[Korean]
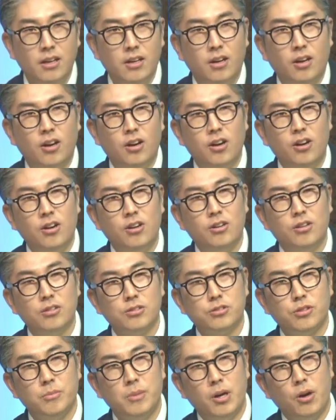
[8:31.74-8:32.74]
어,
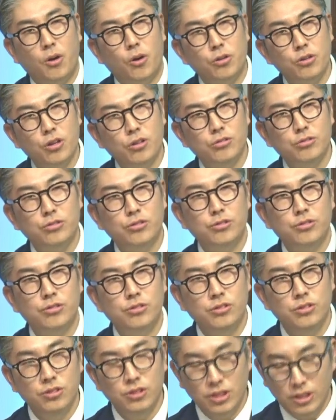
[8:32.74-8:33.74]
정말
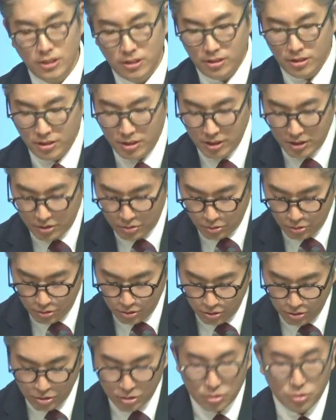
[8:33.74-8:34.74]
어려운 일들이
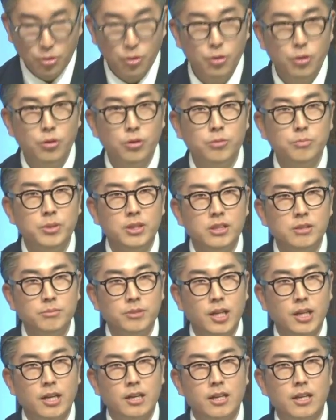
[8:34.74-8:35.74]
있고 또 믿음
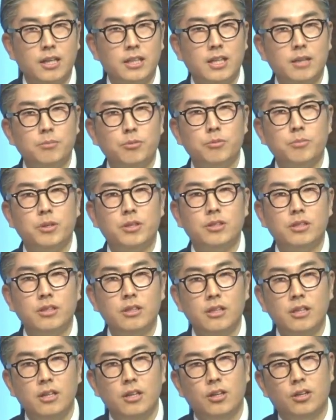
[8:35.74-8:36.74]
생활을 하다
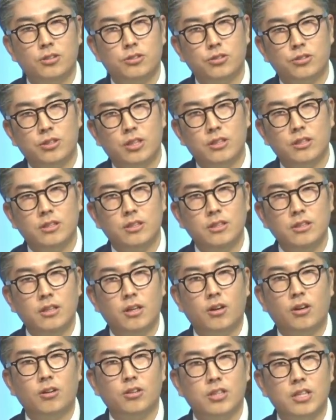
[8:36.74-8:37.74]
보면은 어쩔 때는
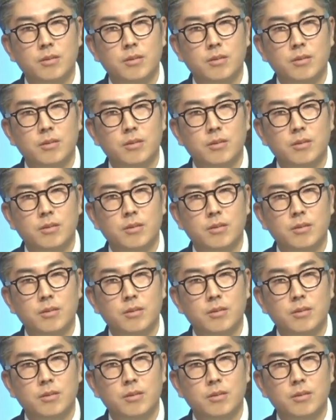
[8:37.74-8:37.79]
어,